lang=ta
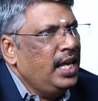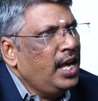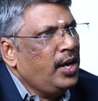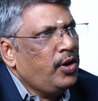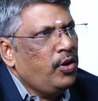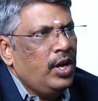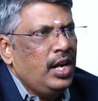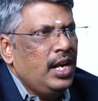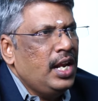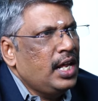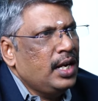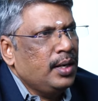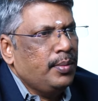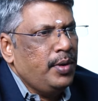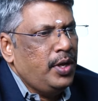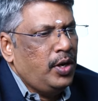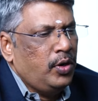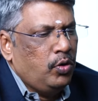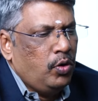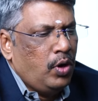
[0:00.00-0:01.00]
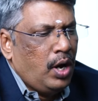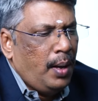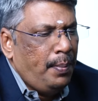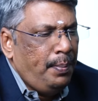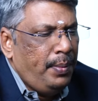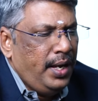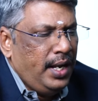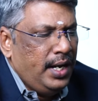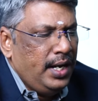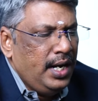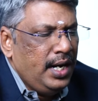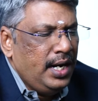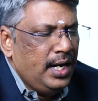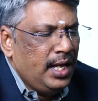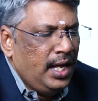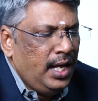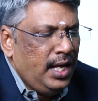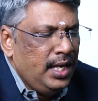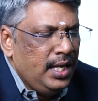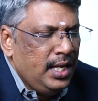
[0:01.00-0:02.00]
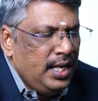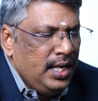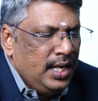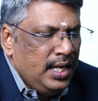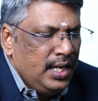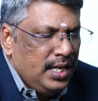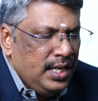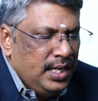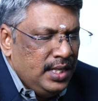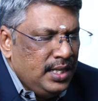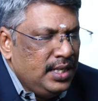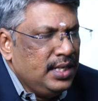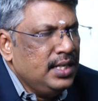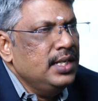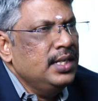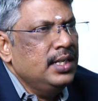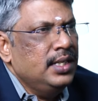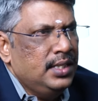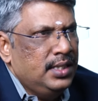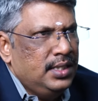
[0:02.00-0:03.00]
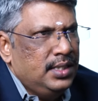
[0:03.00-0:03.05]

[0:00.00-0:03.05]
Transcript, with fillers: ஏக்கம் எல்லாருக்குமே இருக்கும் அப்போ என்னென்னா இதுக்கு